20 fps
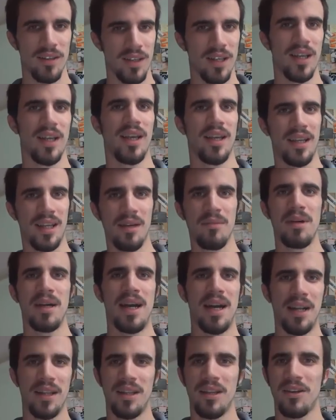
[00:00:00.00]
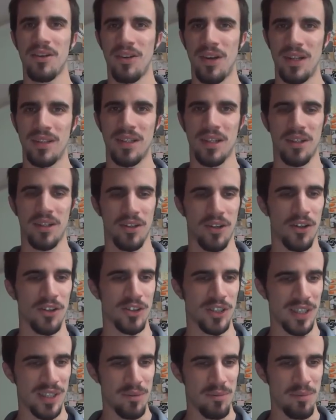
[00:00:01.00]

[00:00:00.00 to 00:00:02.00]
eh, che magari dicono altre cose,